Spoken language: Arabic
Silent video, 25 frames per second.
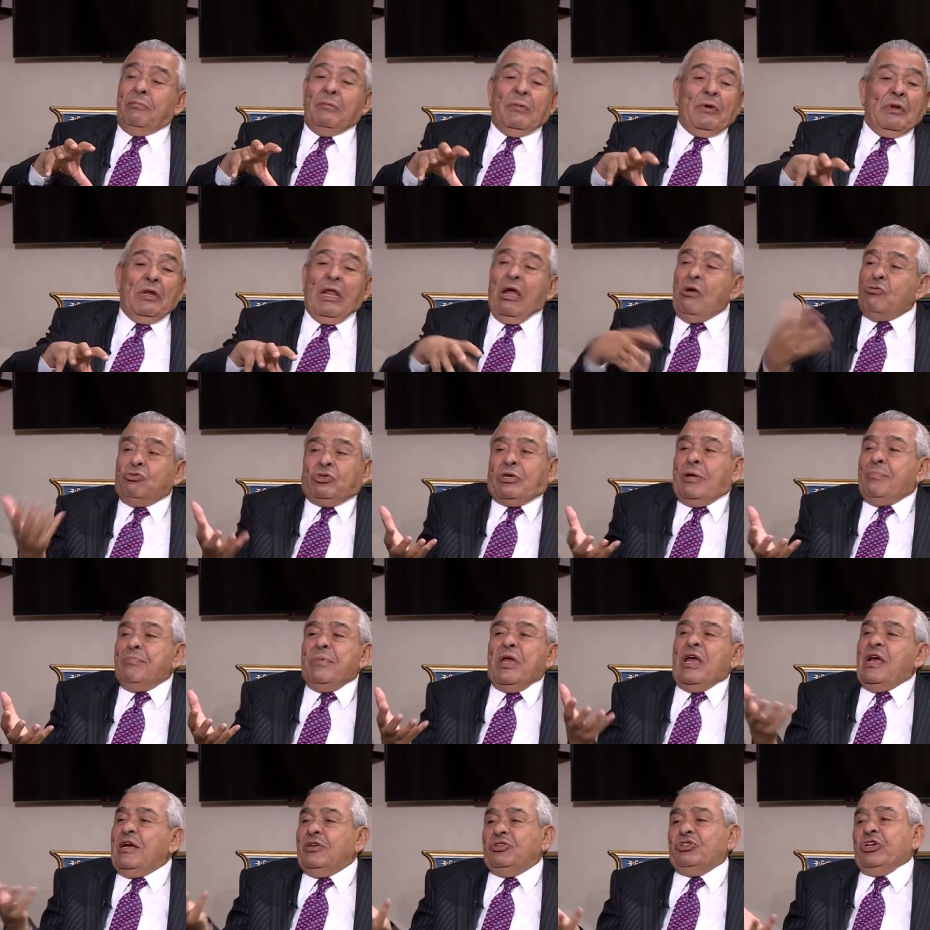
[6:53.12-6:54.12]
لا
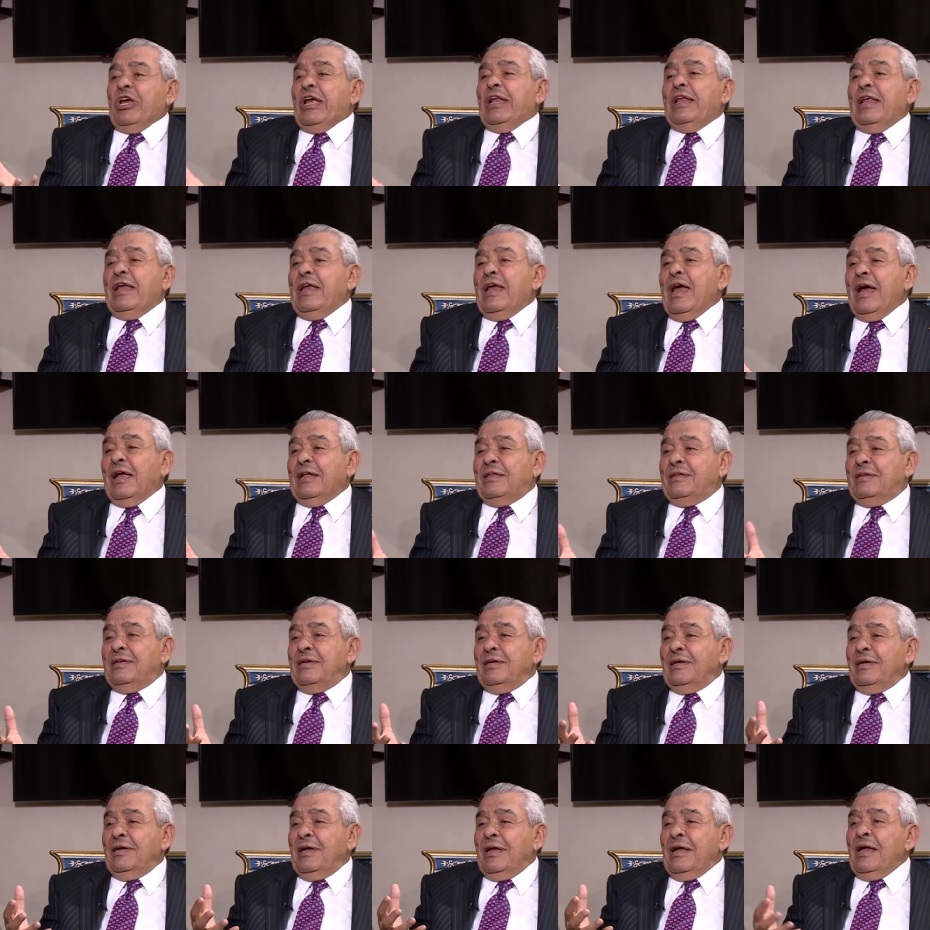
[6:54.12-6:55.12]
أسميها جاليات
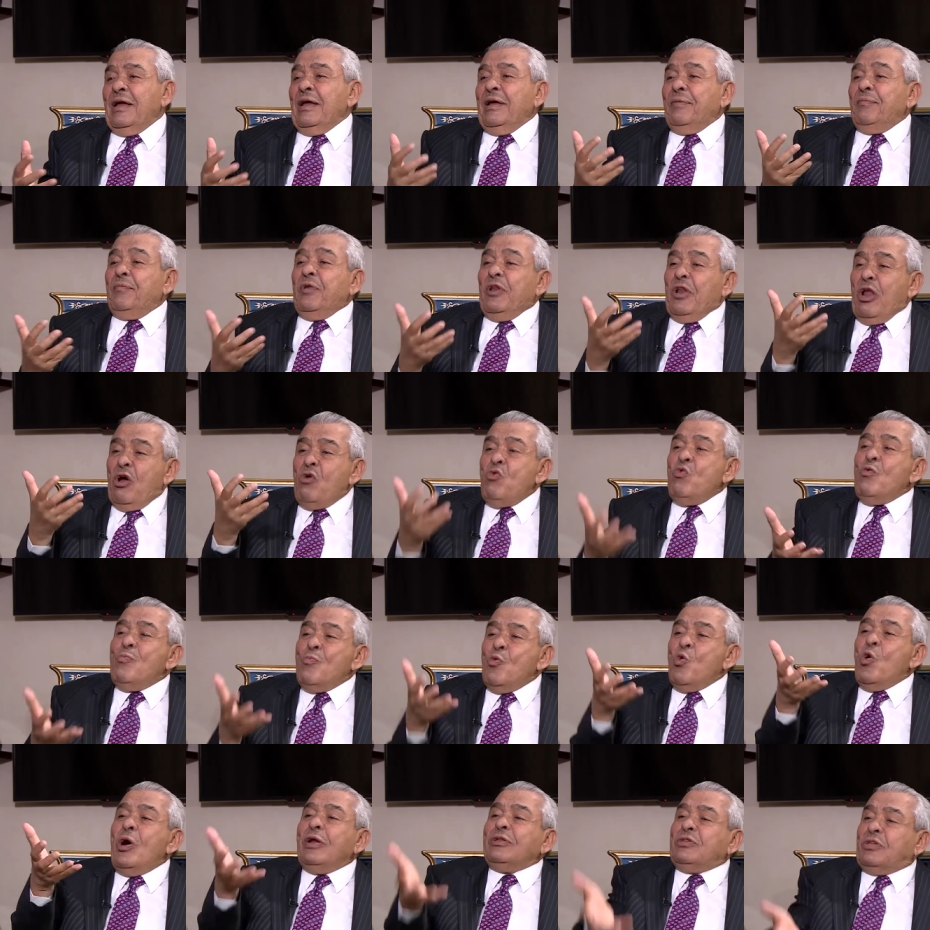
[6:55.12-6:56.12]
له
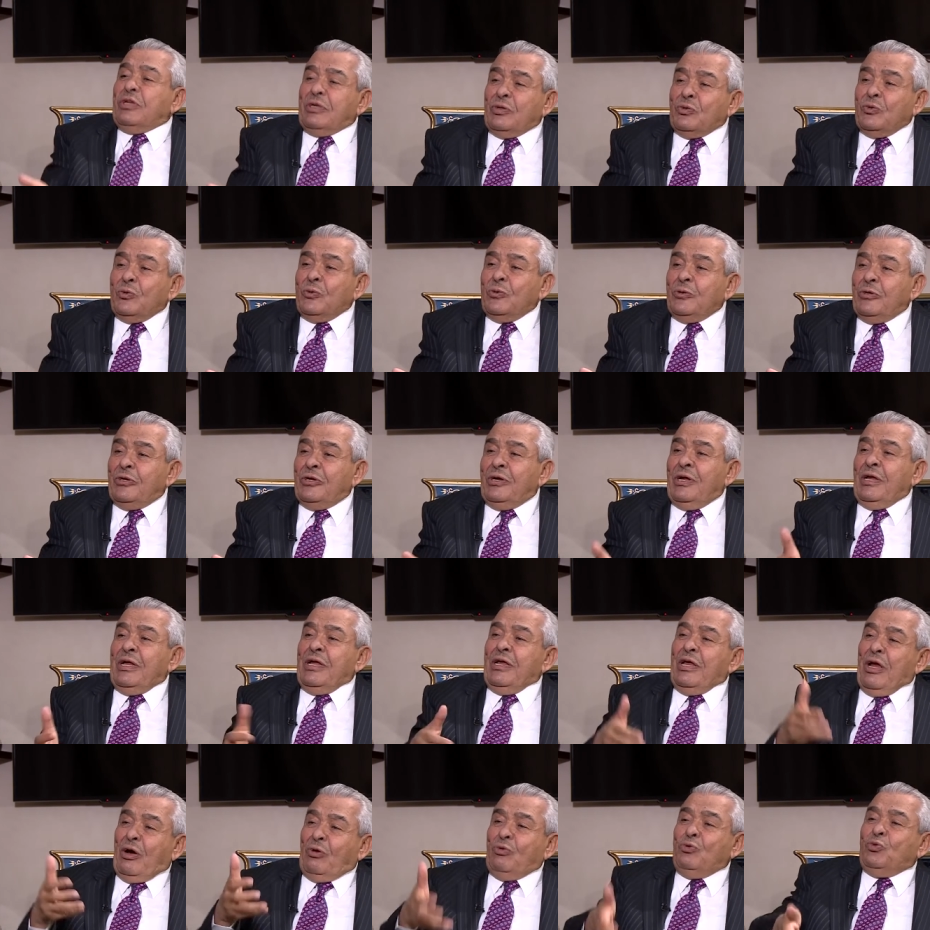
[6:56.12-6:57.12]
مواطنون
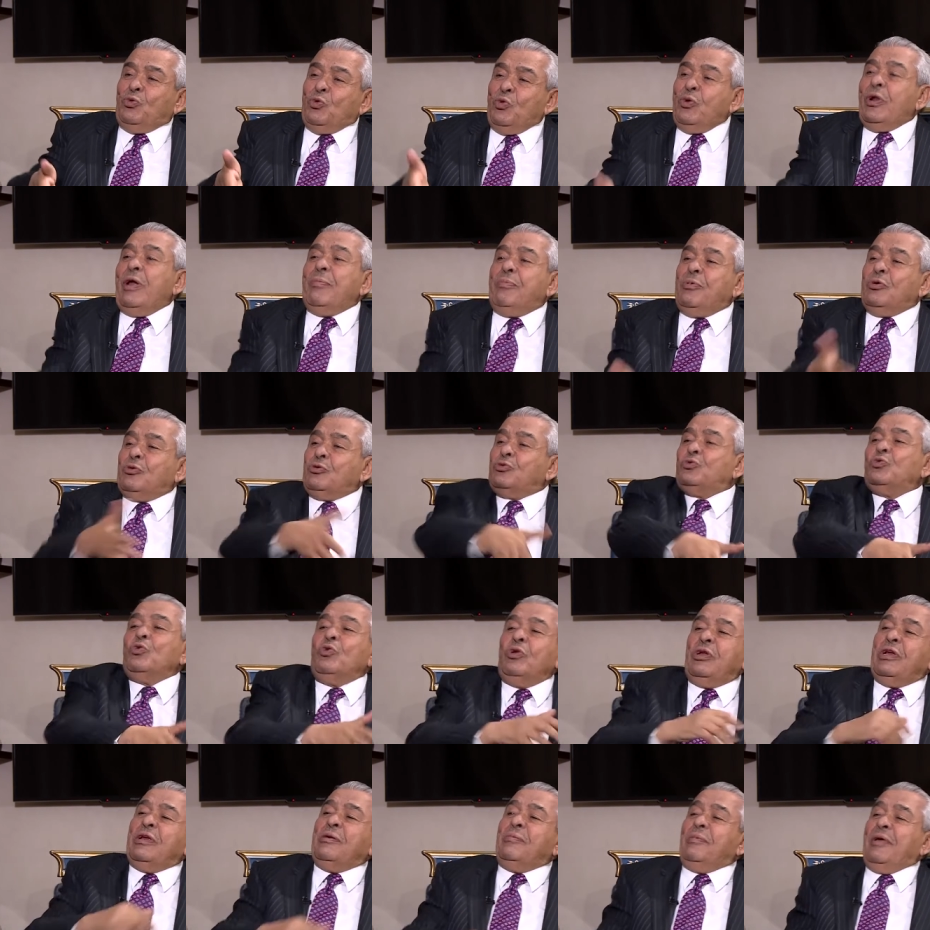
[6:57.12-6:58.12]
يعودون
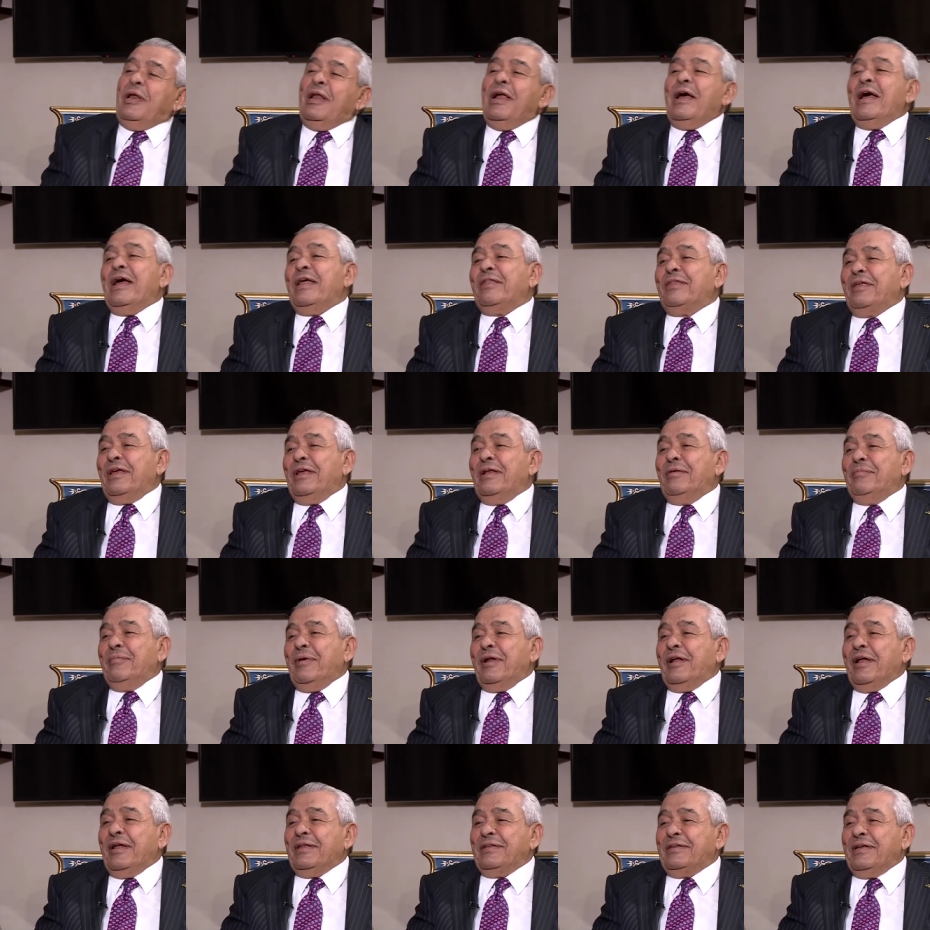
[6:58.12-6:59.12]
باصولهم الى هذه
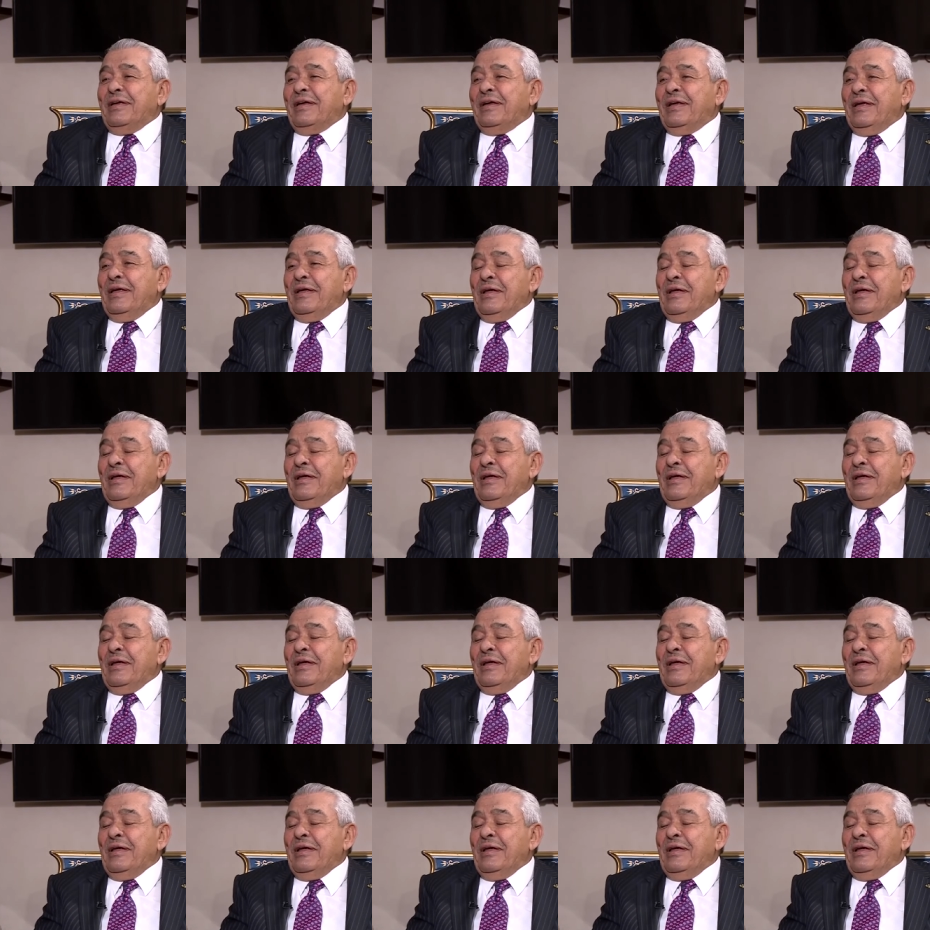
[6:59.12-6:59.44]
المناطق